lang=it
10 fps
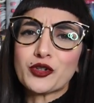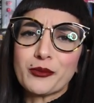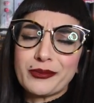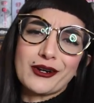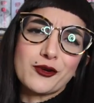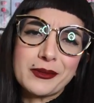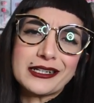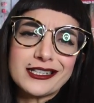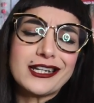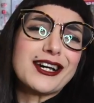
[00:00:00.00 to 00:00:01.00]
io parlo
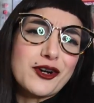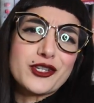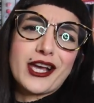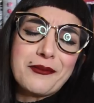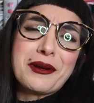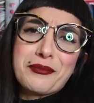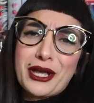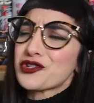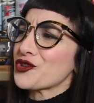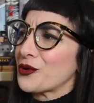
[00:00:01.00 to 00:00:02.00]
male delle cose che a me
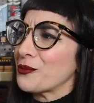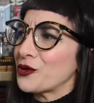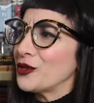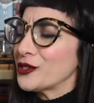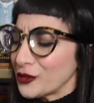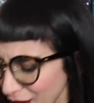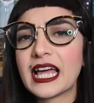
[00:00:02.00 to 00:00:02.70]
piacciono molto.